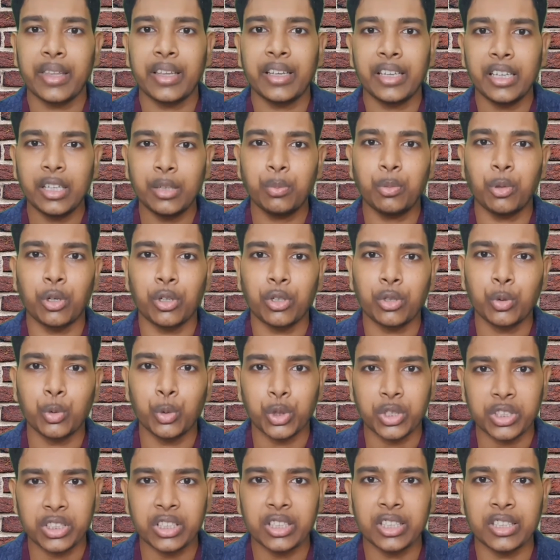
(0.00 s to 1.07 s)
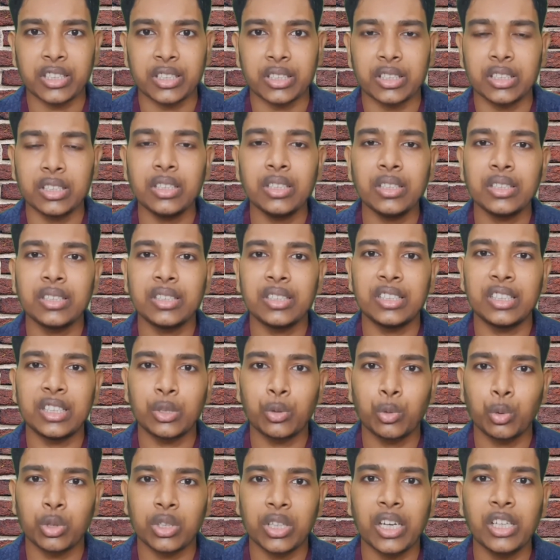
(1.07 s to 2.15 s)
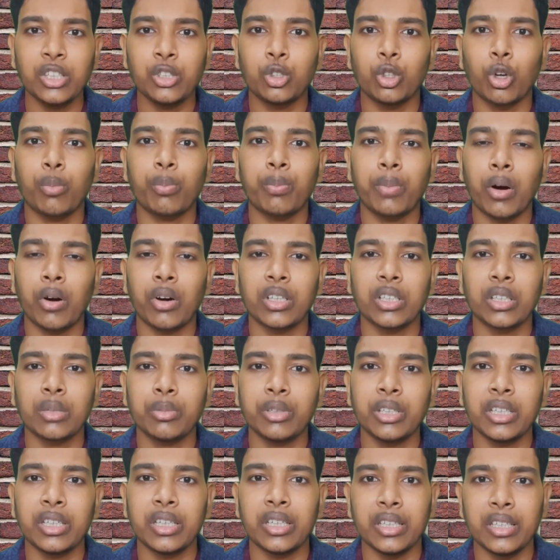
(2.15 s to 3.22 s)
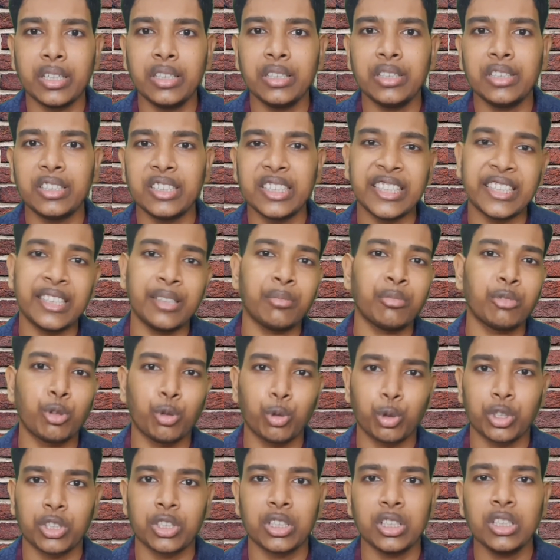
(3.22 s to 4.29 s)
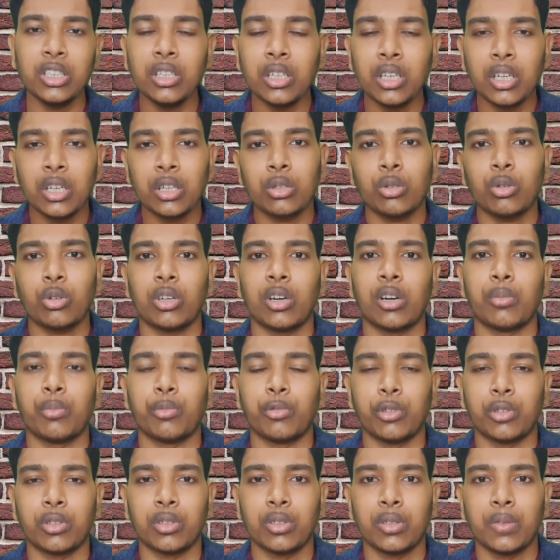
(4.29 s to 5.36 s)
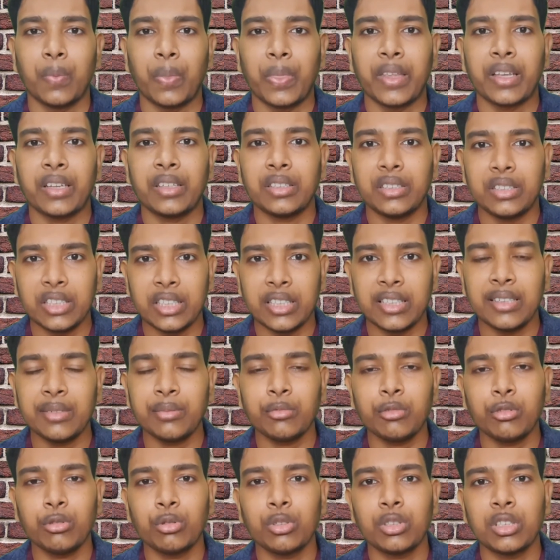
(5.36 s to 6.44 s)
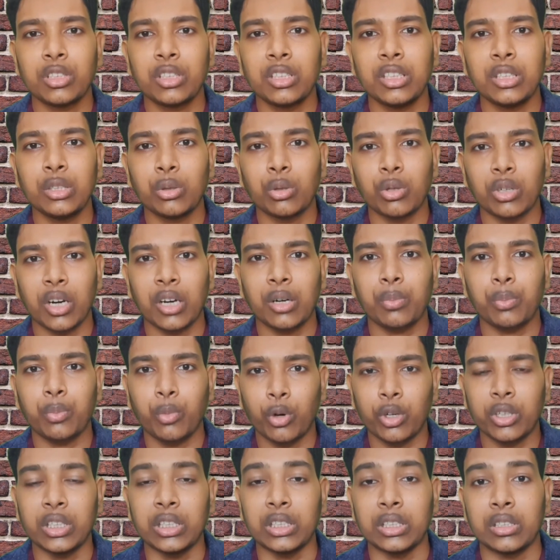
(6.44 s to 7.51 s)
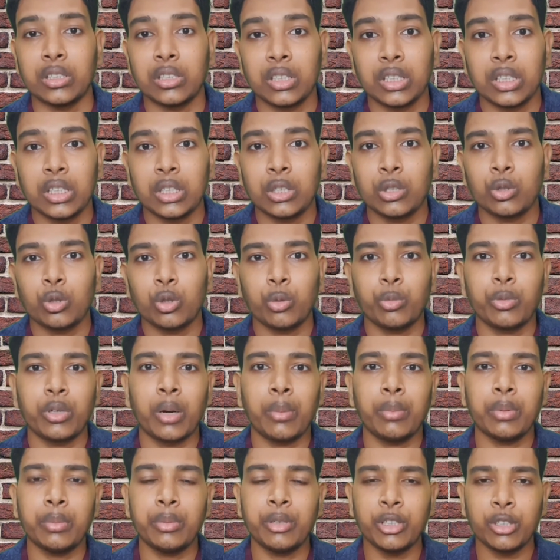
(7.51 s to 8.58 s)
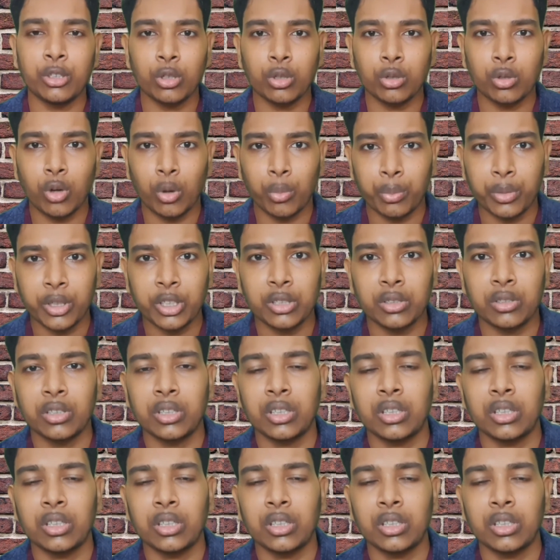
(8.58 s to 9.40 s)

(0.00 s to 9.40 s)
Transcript: এরপর কোশ্চেন আসে যে কোথায় জব পাওয়া যাবে এই জিএনএম কোর্সটি করার পর জিএনএম কোর্সটি করার পরে তোমরা বিভিন্ন গভর্নমেন্ট